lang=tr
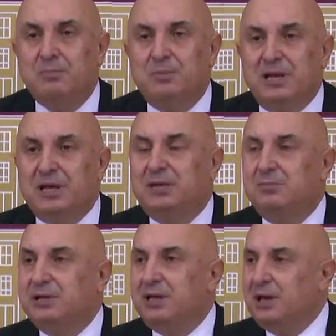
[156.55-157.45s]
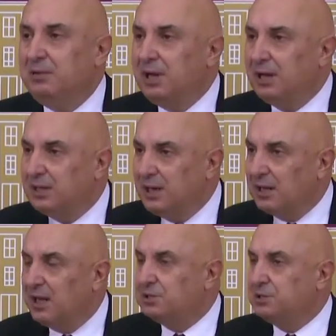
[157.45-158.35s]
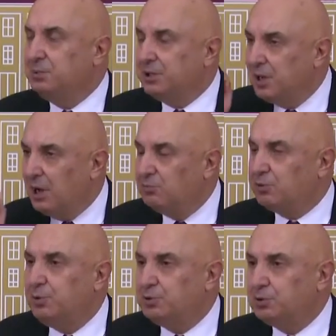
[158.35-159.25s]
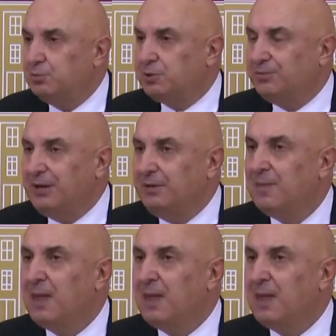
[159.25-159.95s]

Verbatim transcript: Milletimizin evladına karşı bir namus borcumuz var.